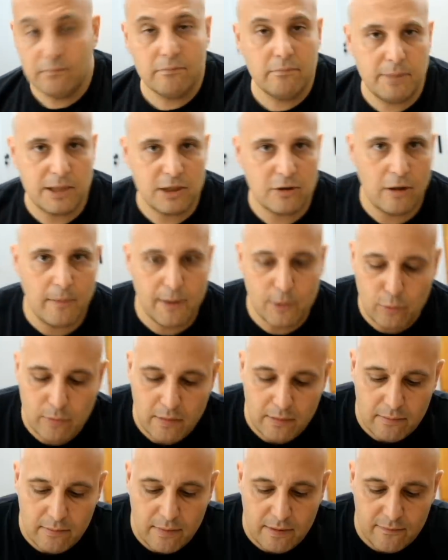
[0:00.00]
personalmente tu
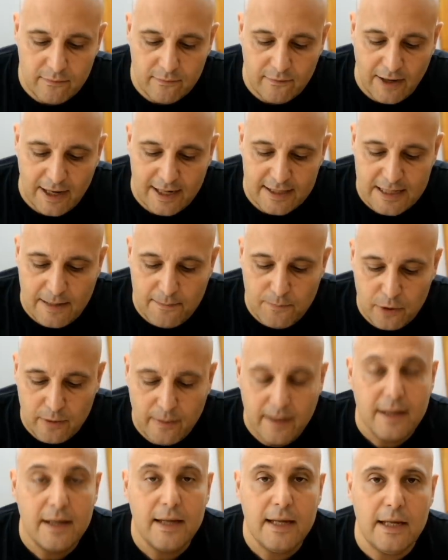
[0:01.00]
mi, mi fai l'esempio di
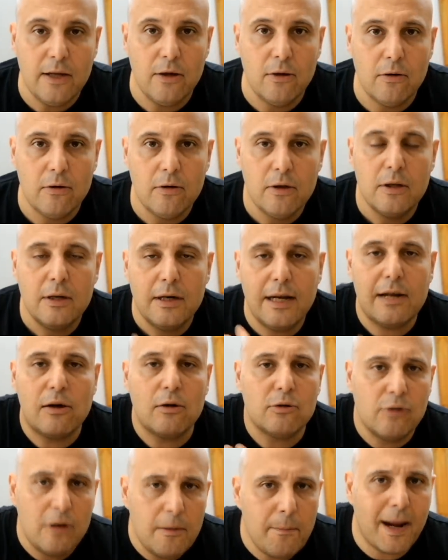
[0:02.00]
io le
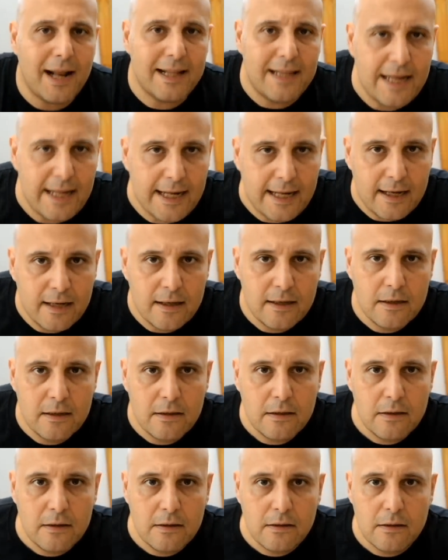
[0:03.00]
cose le ho imparate lì
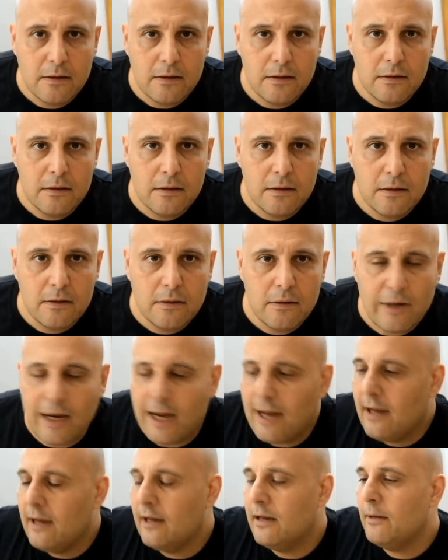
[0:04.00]

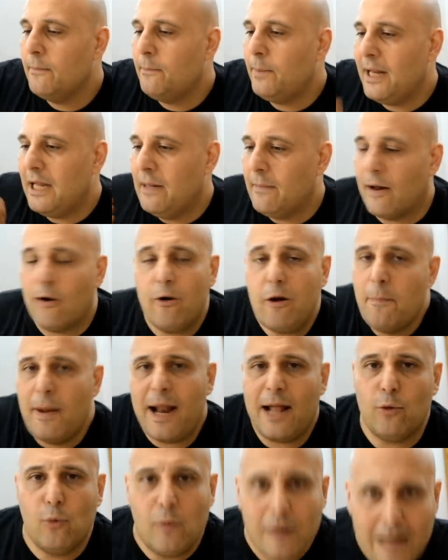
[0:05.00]
cioè prima non ho imparato un